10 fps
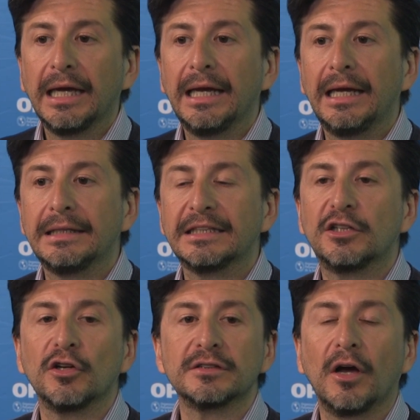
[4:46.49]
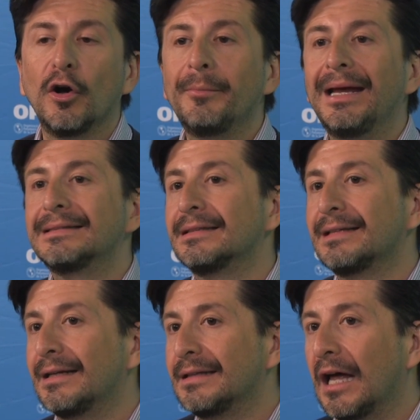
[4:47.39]
Eh, desde OMS
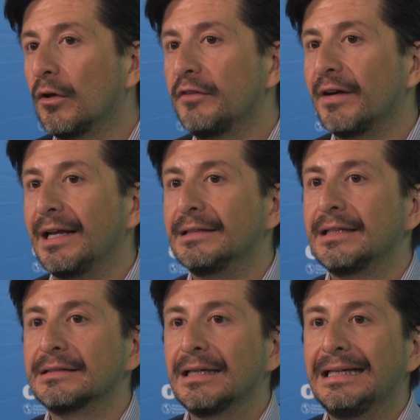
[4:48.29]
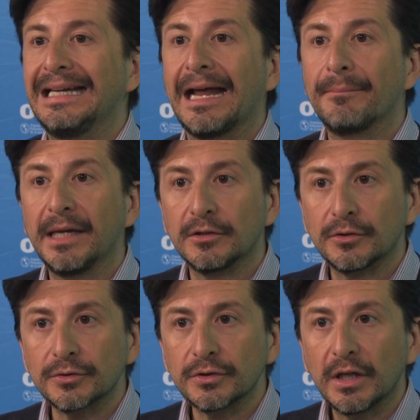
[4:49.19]
se han dado diferentes
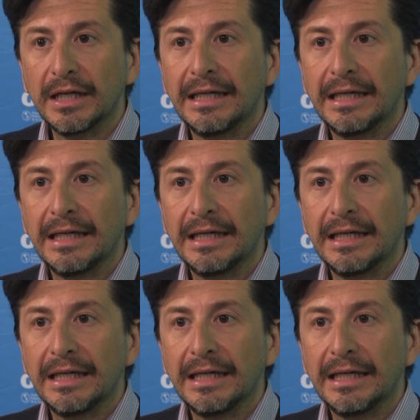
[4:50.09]
lineamientos